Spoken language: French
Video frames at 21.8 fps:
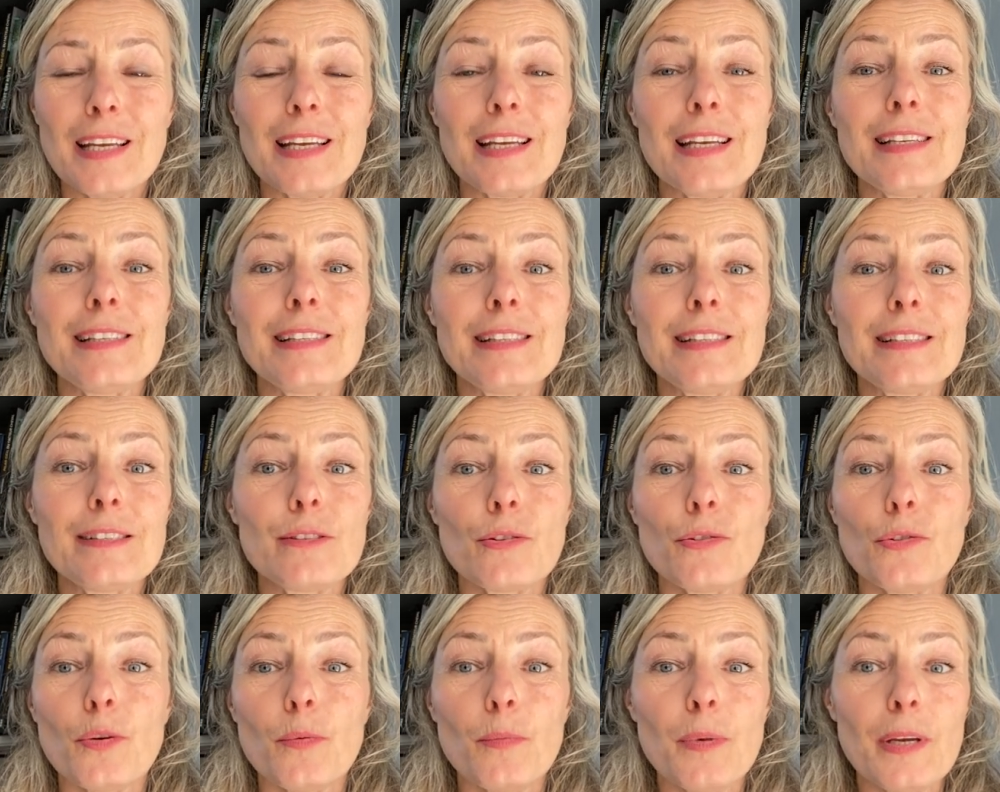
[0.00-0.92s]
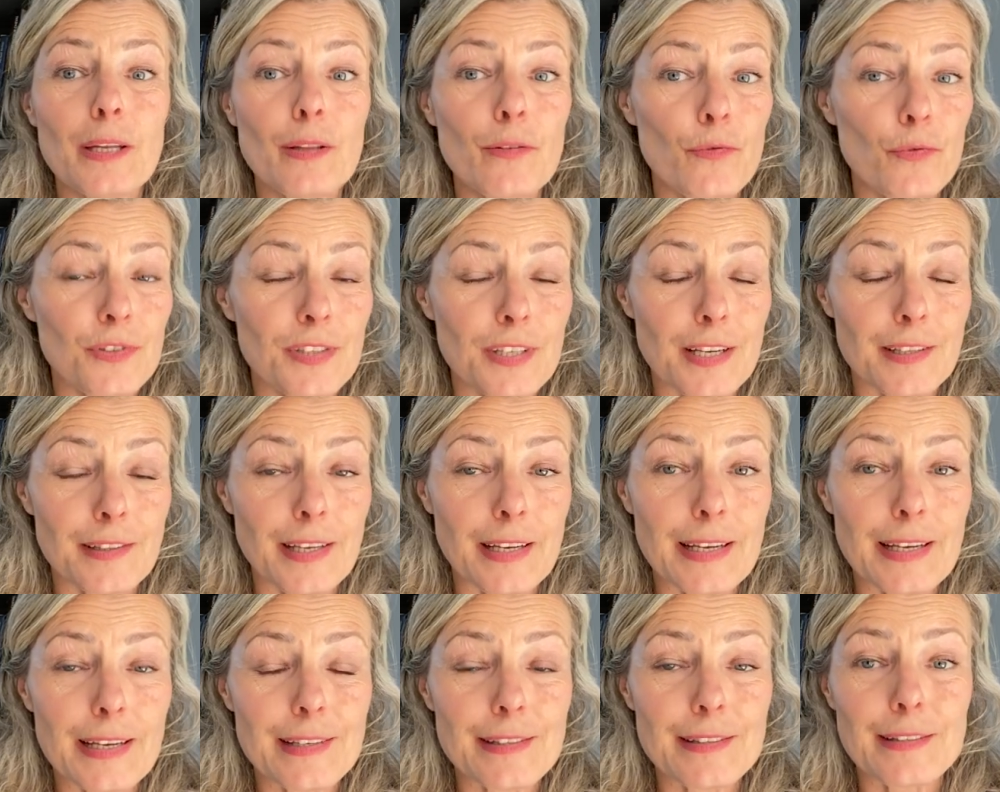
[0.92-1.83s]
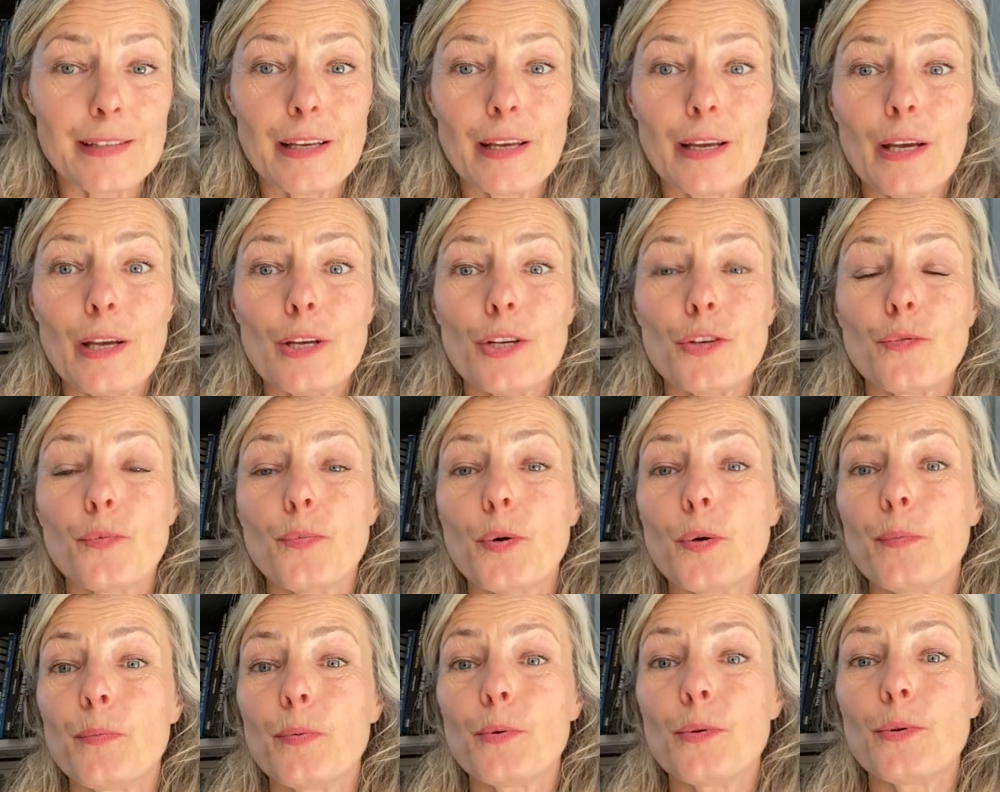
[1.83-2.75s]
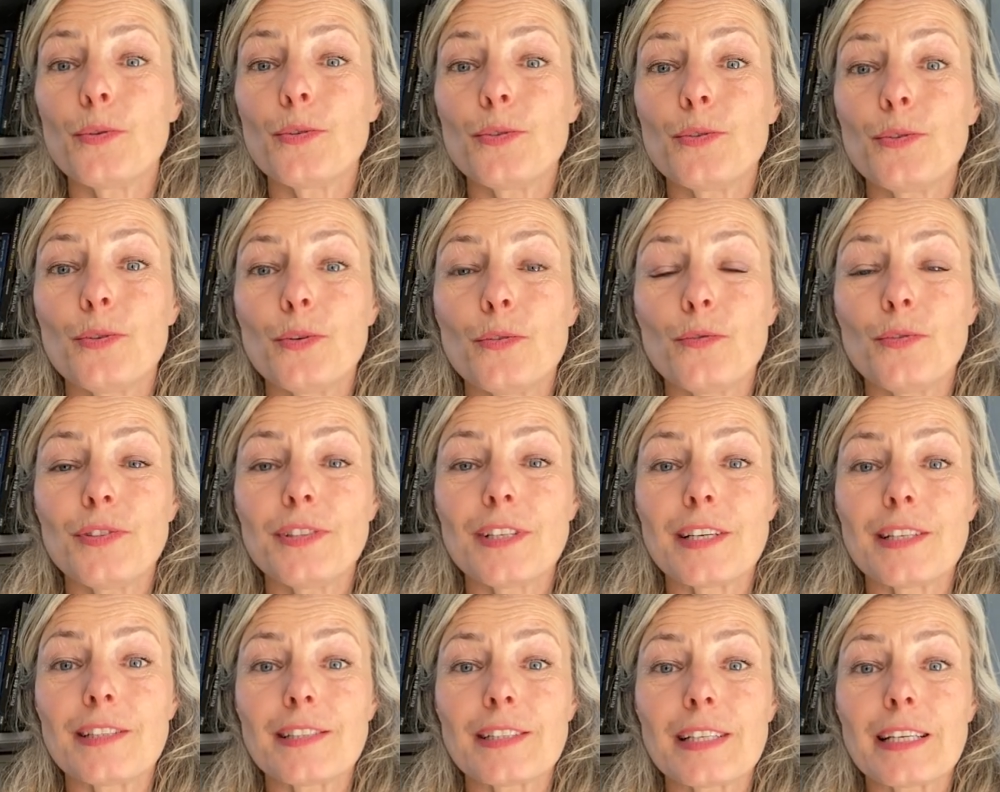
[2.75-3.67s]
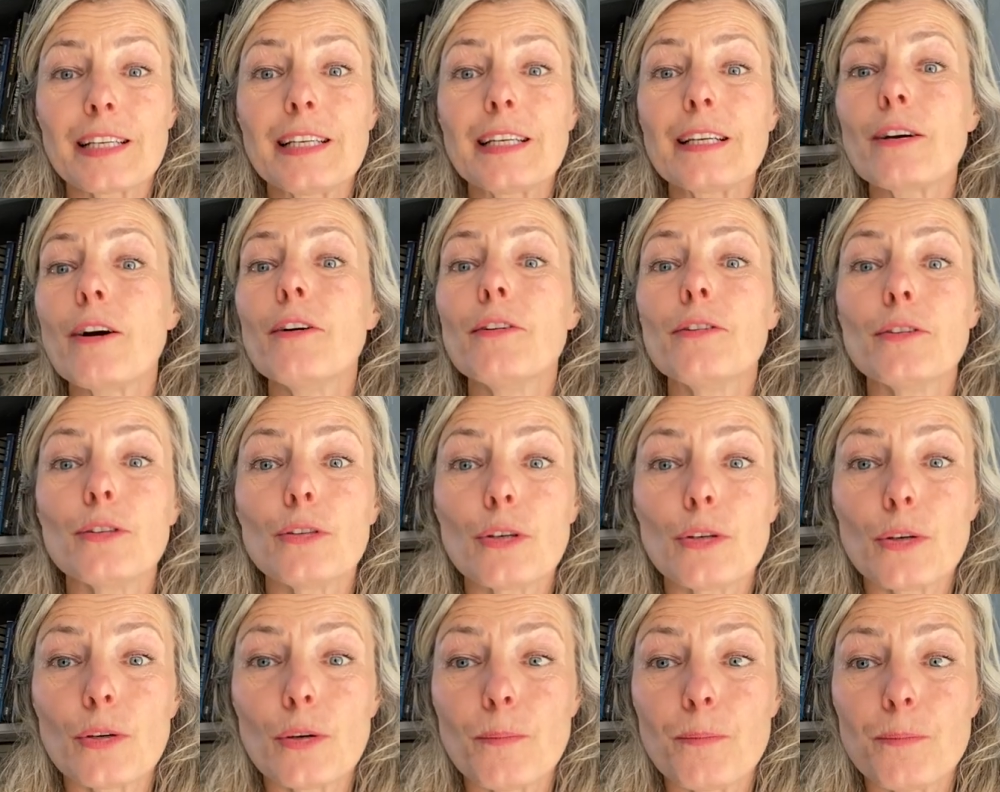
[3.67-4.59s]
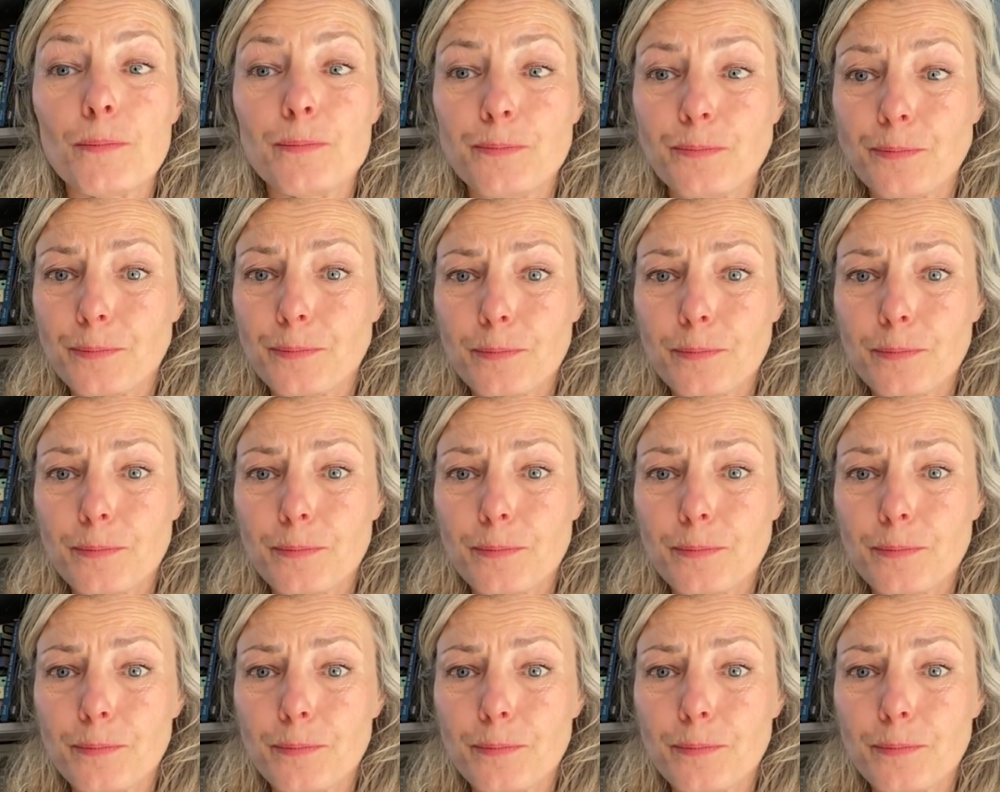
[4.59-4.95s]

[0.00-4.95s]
et si ce domaine vous intéresse, je vous propose de vous inscrire euh,